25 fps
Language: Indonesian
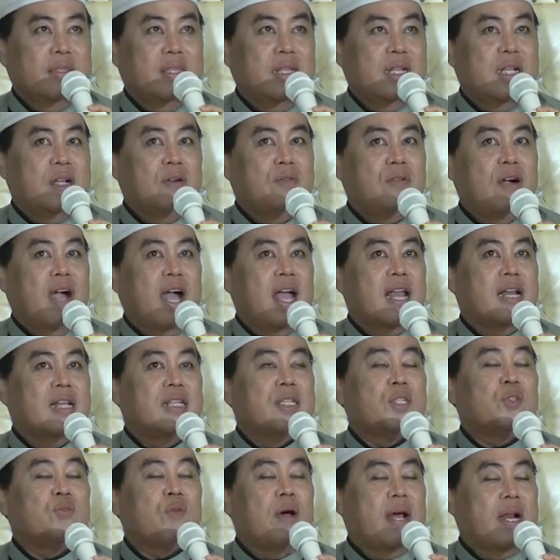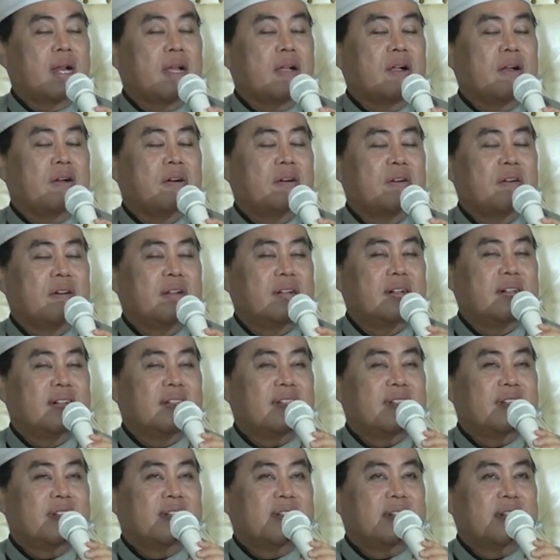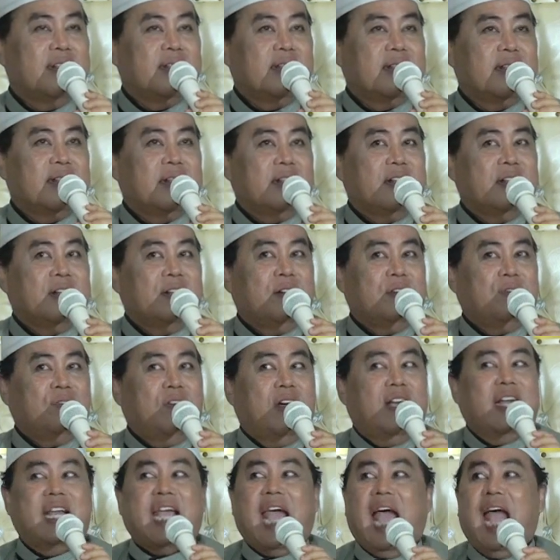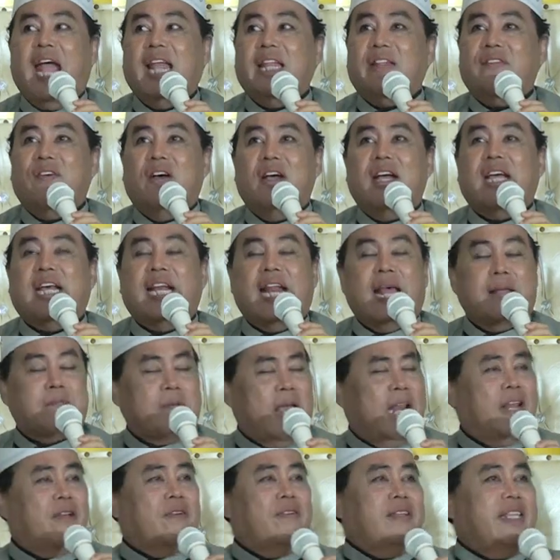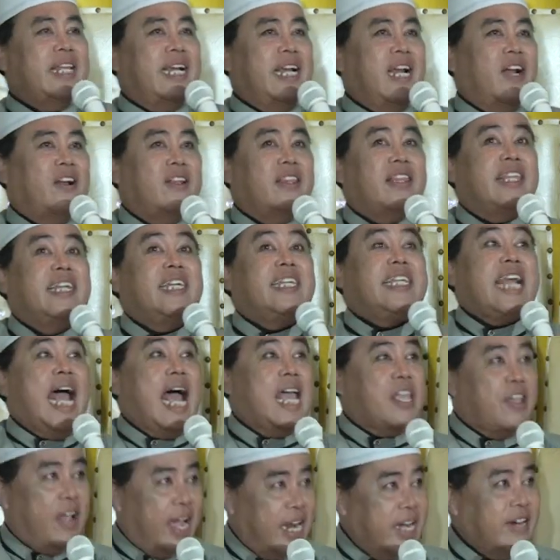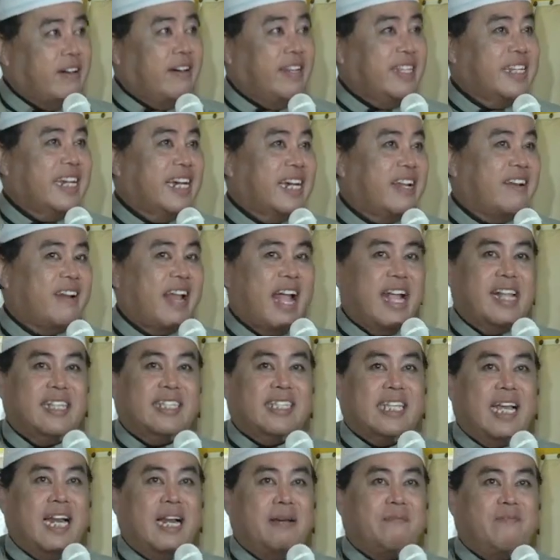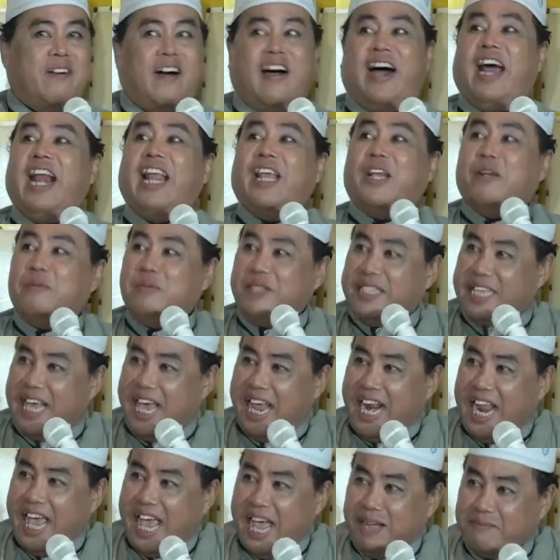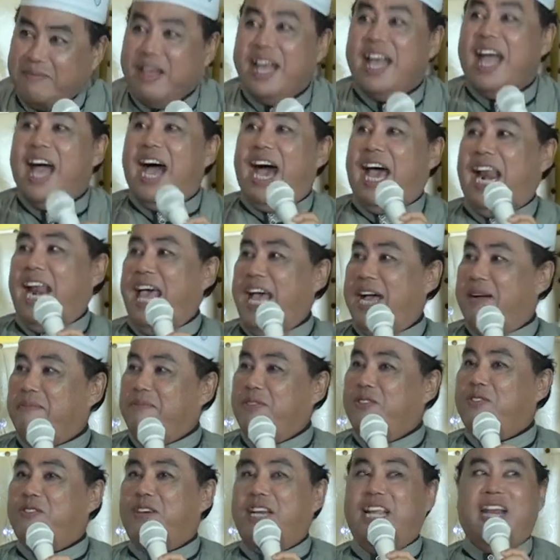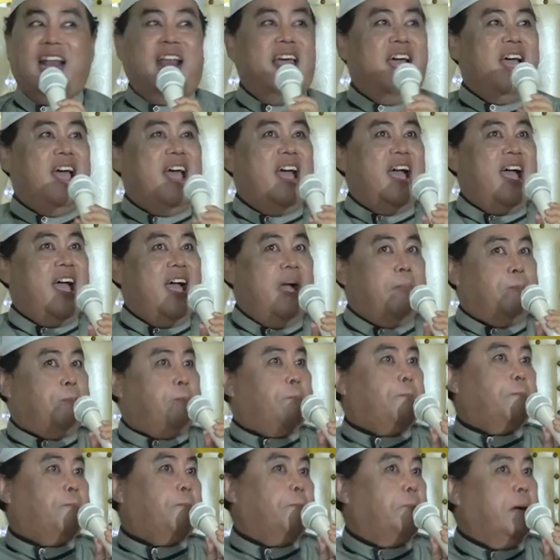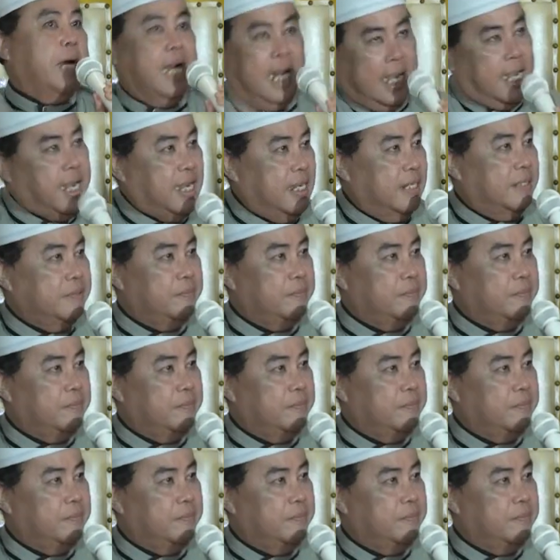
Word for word: Niku wong ahli swarga. Wong kait wong kerajaan iku nyenang ya, ini kuwi nyenang. Assalamualaikum salam. Alhamdulillah. Belak.